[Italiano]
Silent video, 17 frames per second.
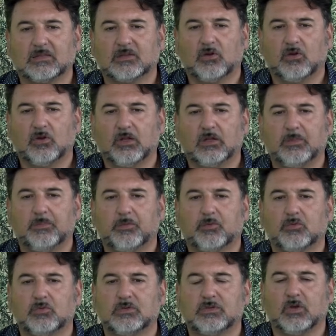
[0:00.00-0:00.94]
zona di
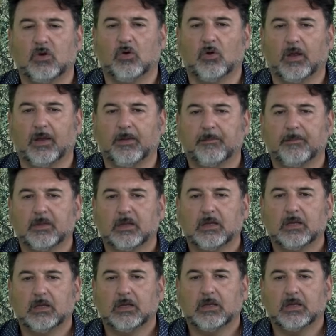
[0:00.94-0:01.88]
produzione.
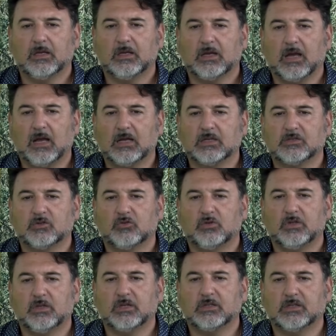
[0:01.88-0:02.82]
In caso
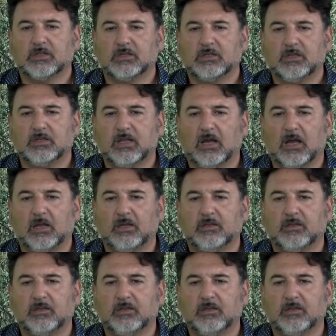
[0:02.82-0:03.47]
di necessità